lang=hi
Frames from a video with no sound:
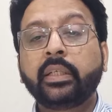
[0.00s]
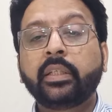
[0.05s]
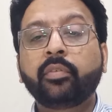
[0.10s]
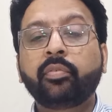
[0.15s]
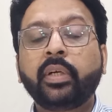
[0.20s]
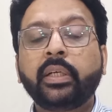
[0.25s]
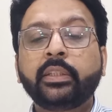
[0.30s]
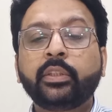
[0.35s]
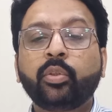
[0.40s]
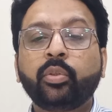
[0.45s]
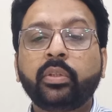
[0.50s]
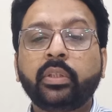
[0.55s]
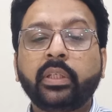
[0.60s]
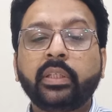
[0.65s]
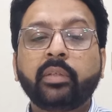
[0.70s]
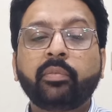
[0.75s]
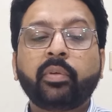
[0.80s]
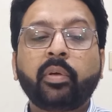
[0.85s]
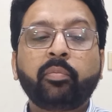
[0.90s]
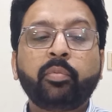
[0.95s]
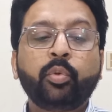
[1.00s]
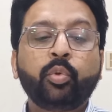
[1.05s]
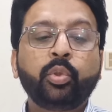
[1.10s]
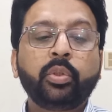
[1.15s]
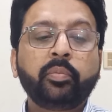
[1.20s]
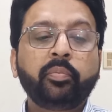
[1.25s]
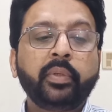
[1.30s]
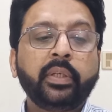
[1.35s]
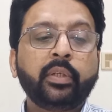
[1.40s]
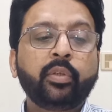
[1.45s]
कई दफ़ा ऐसा होता है जब आप
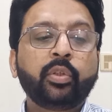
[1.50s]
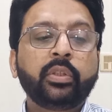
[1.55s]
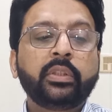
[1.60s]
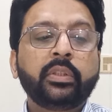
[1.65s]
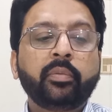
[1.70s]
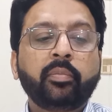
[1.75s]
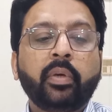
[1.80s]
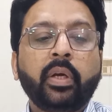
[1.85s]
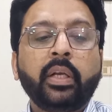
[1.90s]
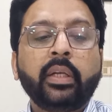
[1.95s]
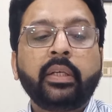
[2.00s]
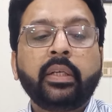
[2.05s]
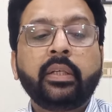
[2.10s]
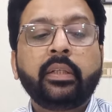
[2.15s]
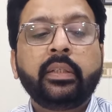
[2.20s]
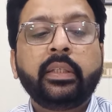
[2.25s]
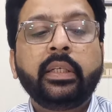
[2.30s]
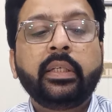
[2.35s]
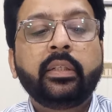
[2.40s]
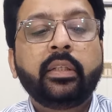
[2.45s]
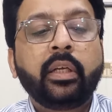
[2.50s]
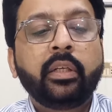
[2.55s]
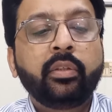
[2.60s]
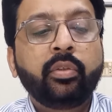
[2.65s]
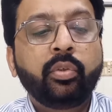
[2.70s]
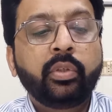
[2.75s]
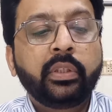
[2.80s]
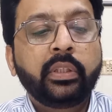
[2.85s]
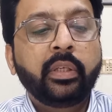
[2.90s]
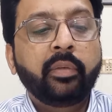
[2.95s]
पिक को इस्तेमाल करते हैं
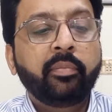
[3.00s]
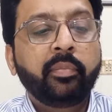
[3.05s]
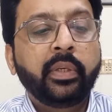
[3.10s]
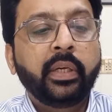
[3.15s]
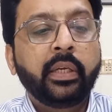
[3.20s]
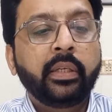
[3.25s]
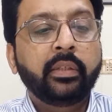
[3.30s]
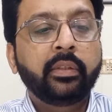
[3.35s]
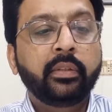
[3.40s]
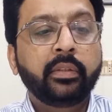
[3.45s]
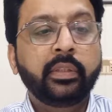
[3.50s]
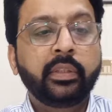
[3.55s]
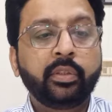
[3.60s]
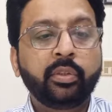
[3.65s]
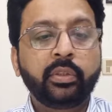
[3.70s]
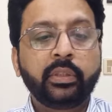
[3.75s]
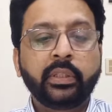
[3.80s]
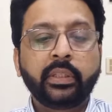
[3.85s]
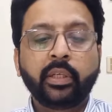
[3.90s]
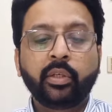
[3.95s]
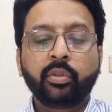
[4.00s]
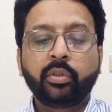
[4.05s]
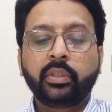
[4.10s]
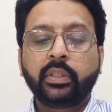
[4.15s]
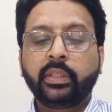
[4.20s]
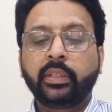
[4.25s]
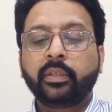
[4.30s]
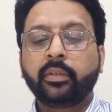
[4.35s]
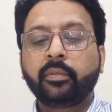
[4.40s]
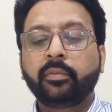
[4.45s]
दांतों के दरमियान जो जगह
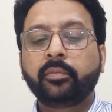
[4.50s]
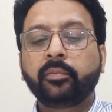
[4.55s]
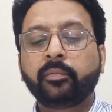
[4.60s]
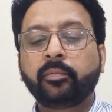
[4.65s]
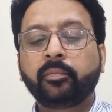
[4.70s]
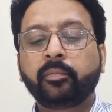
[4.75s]
होती है